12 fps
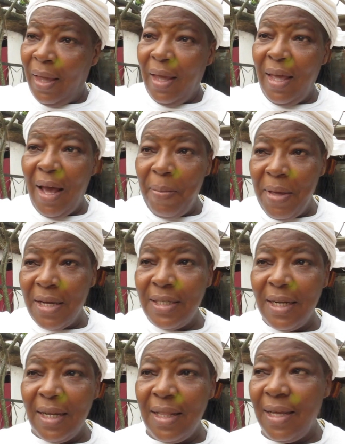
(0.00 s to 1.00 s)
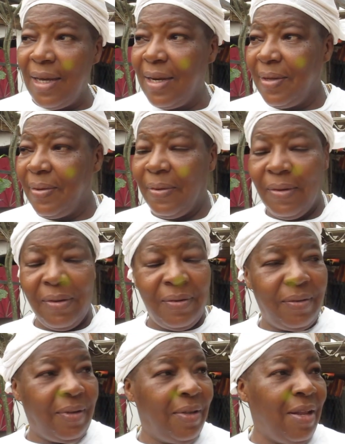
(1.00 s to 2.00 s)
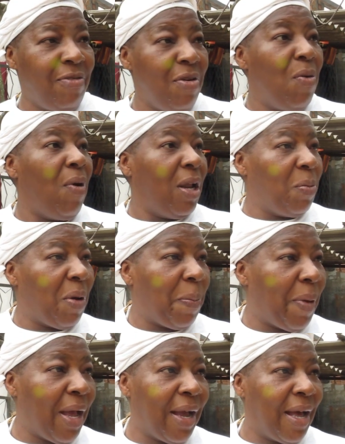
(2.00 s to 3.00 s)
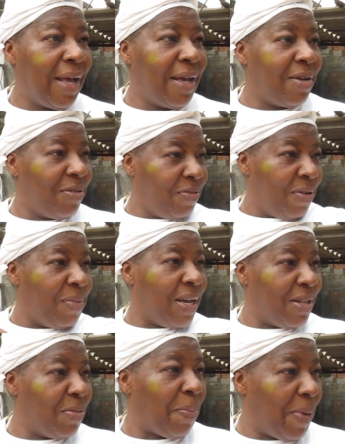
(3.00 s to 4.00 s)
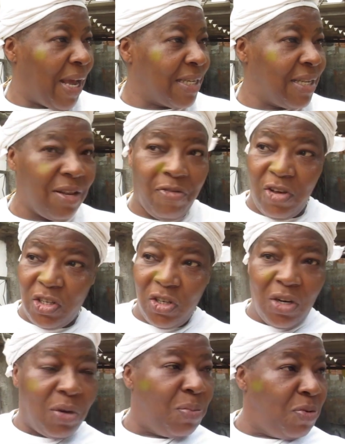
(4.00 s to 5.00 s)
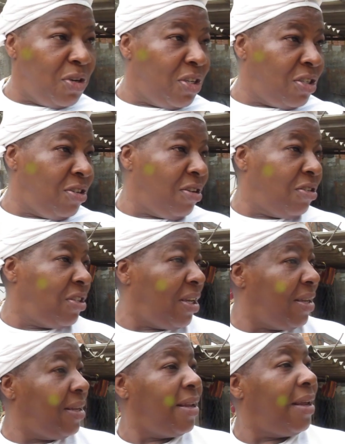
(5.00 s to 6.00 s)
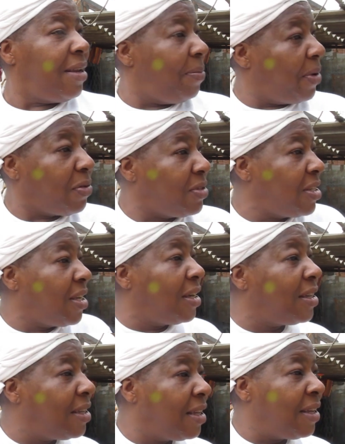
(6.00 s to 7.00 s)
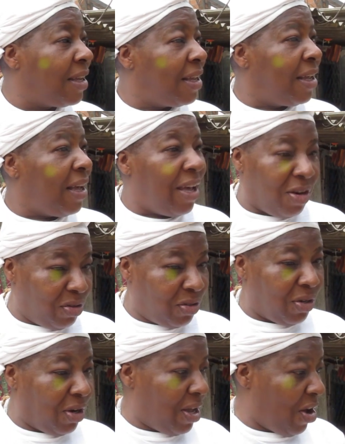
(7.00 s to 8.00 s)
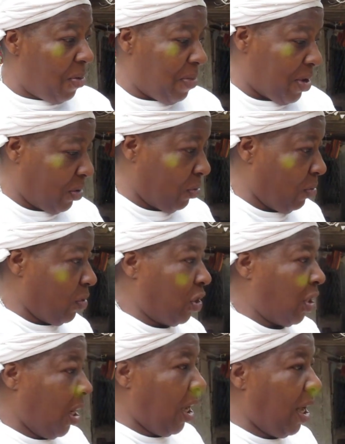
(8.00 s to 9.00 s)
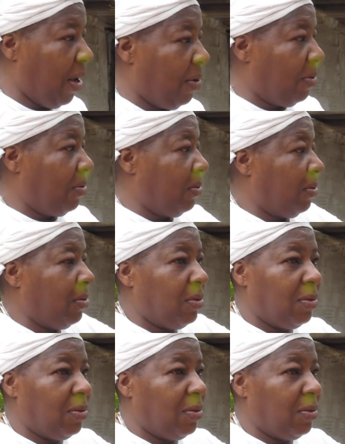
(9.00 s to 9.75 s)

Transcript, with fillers: e a minha geladeira, que eu levei um ano para pagar, e conforme ela é do Prex, ele foi e tirou o bonitinho que eu tinha dentro da, da minha cozinha. Ele não tirou realmente o chão, o